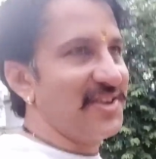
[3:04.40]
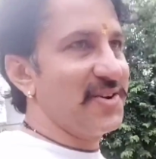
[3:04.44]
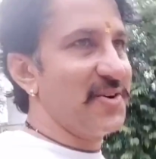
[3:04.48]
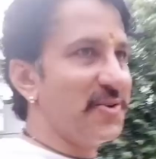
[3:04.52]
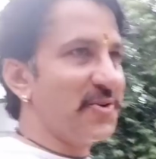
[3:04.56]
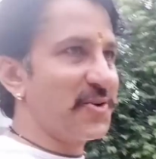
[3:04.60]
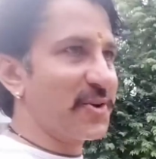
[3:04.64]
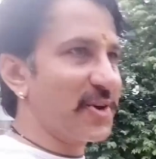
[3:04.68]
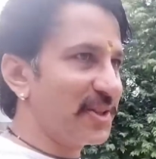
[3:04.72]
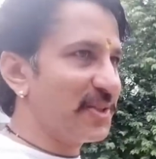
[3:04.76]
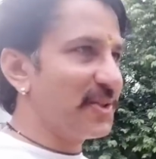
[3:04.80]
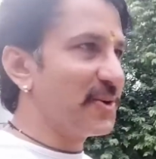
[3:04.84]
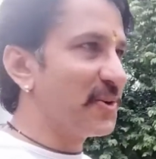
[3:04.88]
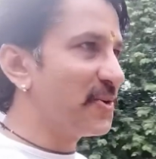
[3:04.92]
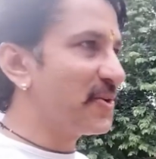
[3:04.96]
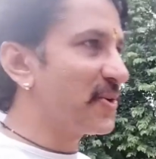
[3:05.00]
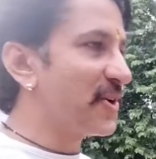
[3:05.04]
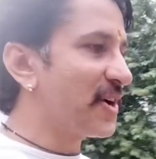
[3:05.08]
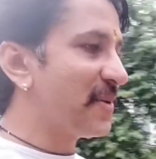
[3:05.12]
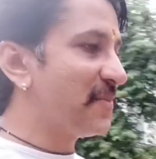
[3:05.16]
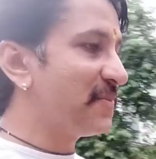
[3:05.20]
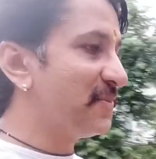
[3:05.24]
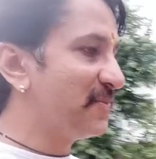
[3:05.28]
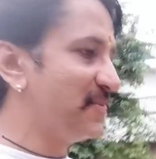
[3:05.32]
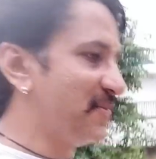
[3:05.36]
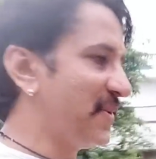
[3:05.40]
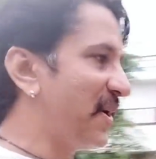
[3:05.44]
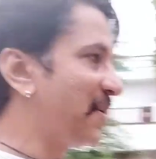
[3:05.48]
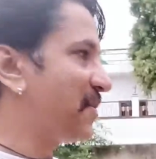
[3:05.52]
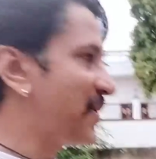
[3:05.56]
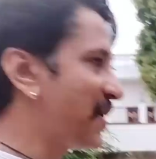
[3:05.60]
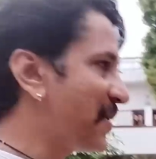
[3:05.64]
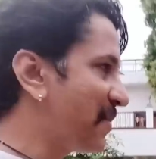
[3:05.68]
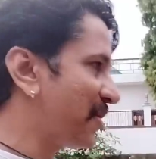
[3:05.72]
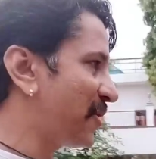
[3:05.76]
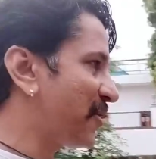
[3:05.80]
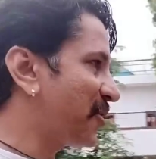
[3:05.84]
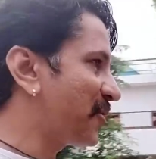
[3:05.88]
और के दोनों काम
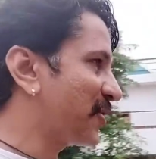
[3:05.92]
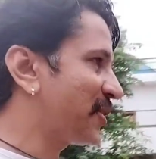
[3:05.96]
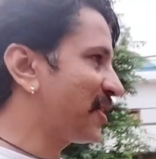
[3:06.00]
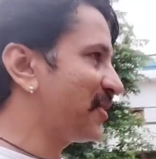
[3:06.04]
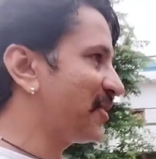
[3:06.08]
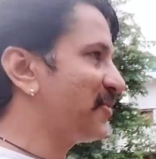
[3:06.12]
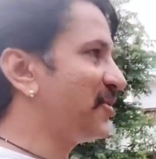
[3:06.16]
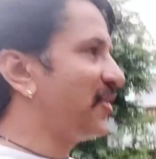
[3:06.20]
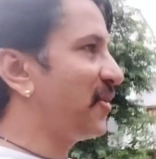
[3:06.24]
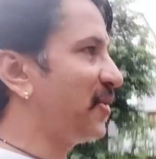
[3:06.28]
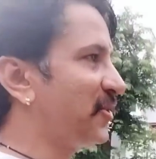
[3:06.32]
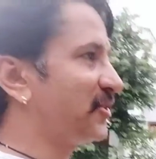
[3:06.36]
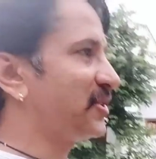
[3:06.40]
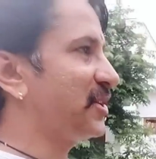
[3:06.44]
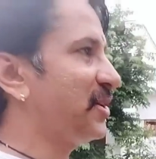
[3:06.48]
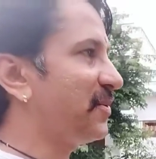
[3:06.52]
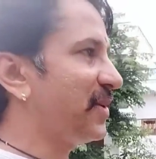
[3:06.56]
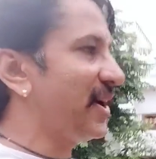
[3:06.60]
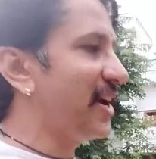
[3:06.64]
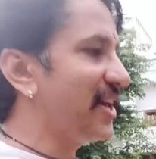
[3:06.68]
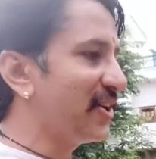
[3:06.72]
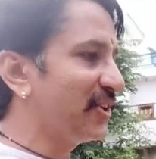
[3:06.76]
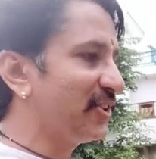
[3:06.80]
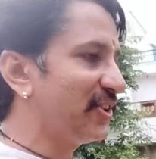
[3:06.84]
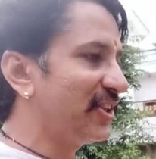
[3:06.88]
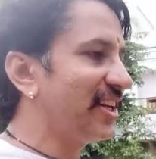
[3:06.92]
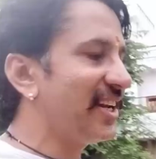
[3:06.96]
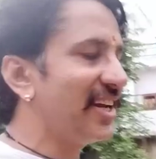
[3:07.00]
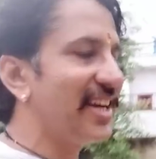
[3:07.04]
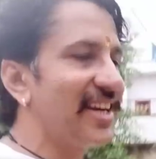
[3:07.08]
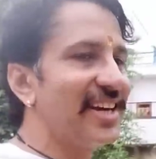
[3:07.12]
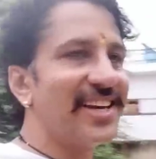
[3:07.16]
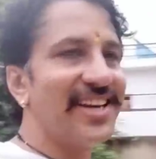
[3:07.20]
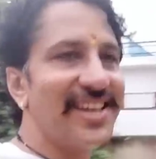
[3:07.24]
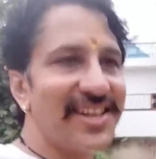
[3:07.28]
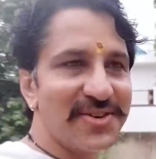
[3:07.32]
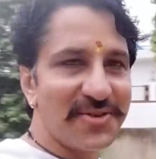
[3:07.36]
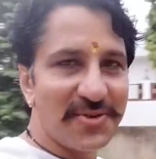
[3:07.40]
अपने प्लॉट की वो सफाई होती
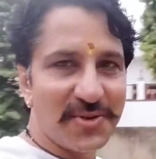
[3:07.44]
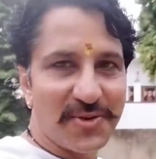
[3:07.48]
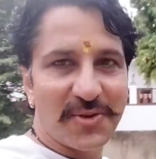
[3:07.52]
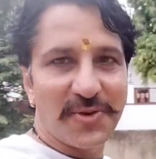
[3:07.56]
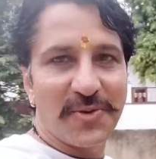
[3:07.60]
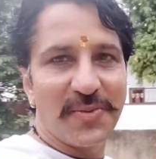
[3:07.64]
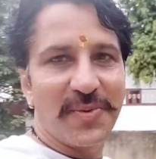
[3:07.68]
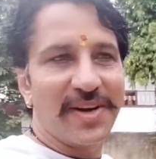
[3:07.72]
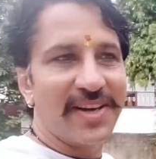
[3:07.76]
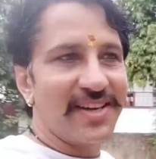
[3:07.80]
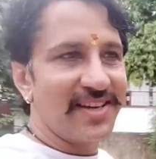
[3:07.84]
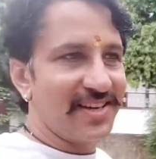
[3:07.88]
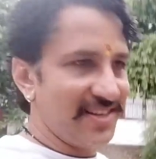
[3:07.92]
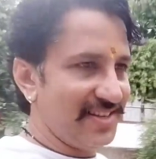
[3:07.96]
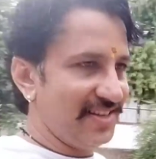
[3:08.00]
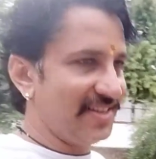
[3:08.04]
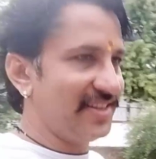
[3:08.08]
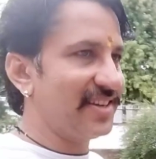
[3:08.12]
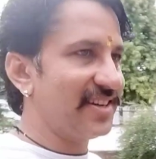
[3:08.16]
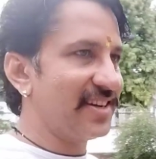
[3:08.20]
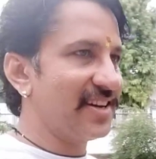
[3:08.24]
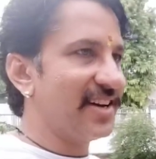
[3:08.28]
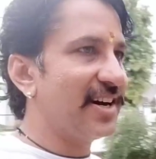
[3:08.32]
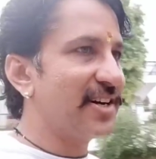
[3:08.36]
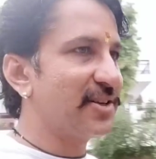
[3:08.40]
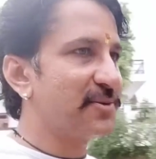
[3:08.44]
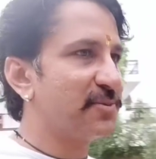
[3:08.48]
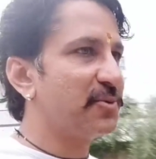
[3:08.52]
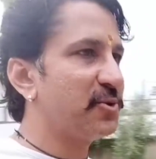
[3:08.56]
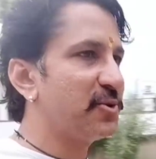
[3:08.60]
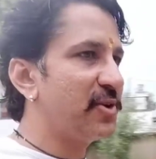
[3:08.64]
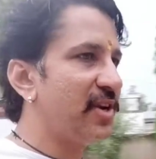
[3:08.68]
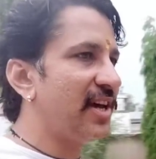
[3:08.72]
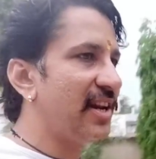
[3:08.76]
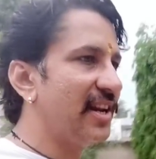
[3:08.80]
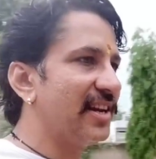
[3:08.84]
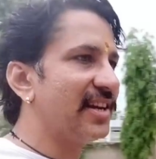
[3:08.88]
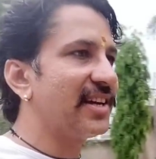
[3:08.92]
रहेगी उनको भाई घास फूस
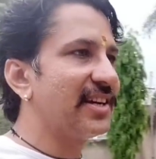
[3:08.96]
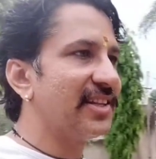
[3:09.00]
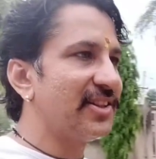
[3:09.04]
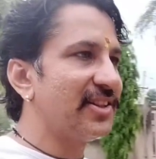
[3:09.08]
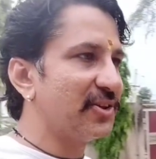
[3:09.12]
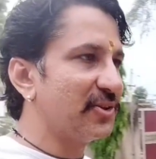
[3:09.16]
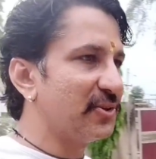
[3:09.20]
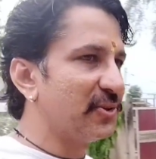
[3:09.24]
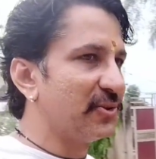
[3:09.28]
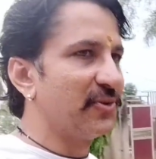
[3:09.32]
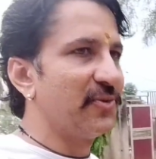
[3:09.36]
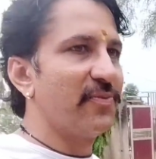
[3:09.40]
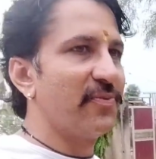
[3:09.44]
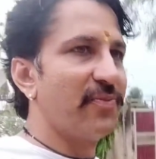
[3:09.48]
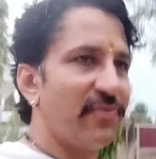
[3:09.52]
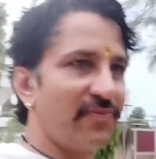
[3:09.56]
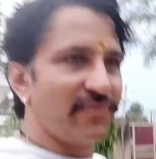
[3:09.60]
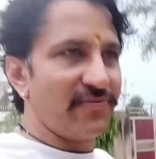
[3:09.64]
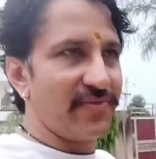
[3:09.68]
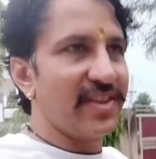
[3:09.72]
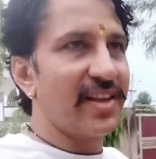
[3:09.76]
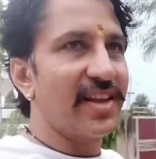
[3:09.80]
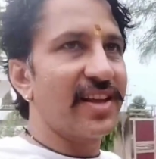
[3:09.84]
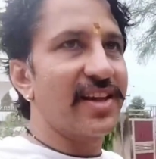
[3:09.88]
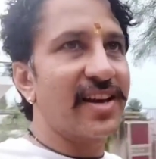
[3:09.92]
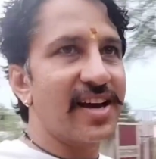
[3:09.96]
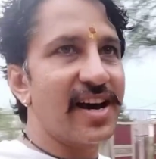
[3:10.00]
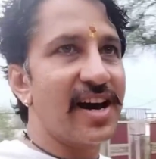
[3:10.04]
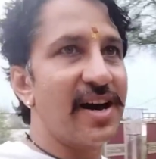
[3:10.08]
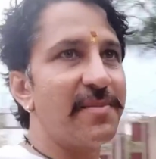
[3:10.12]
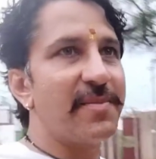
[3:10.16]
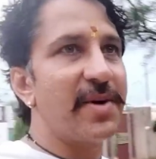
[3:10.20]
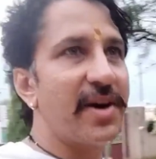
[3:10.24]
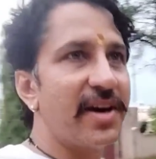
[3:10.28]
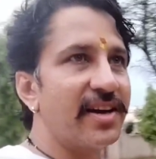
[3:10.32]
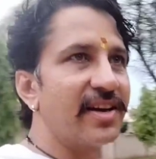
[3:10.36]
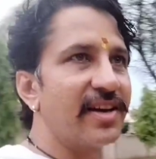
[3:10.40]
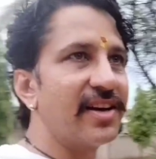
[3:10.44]
डालेंगे तो
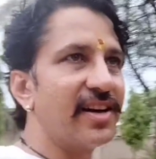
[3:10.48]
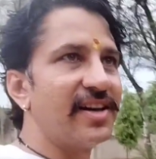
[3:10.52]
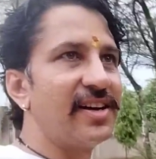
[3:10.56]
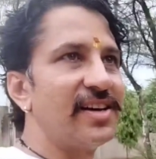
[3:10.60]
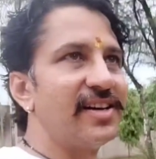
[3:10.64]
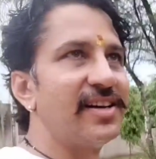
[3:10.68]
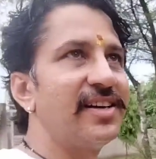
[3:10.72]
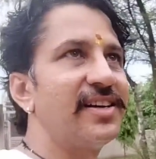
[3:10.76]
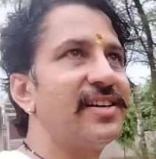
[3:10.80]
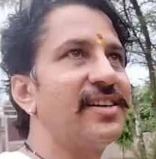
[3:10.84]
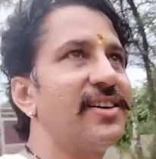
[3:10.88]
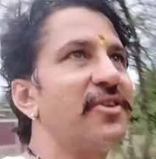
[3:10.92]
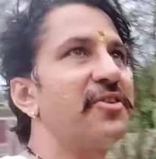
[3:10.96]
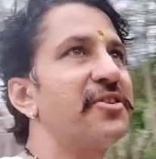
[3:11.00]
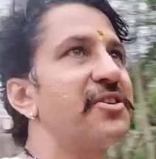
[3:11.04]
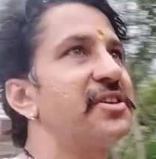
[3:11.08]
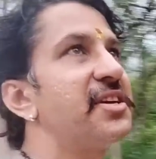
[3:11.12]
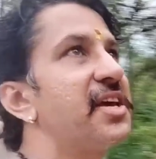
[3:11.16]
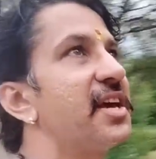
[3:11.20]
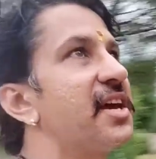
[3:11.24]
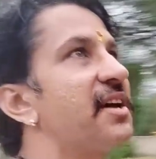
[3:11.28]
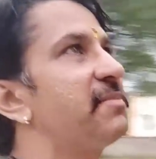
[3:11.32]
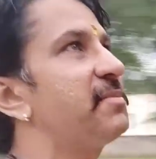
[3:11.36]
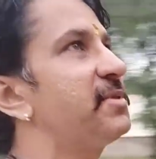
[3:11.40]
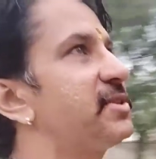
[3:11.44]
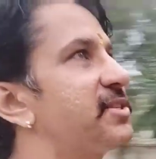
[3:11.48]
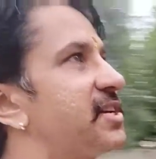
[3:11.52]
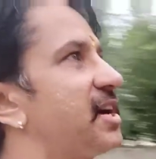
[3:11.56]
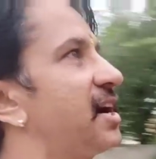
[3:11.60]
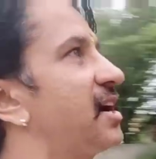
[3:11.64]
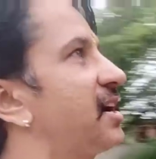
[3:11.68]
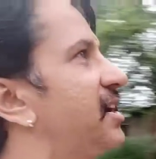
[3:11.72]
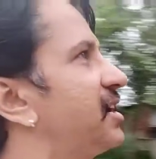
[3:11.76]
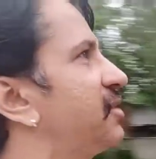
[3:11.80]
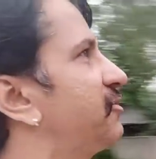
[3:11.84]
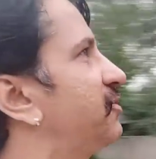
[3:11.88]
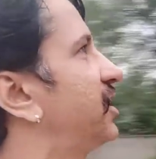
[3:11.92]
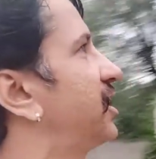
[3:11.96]
काम आएगा और ये अभी
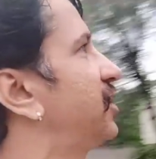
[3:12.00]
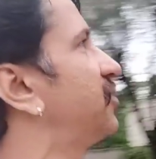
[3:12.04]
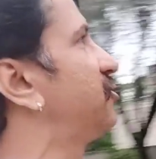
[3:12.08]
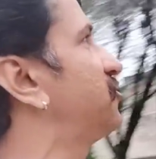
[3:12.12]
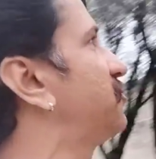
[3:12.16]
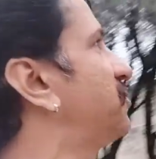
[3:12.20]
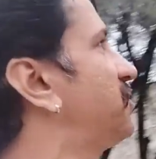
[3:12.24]
छांगने वाला हूँ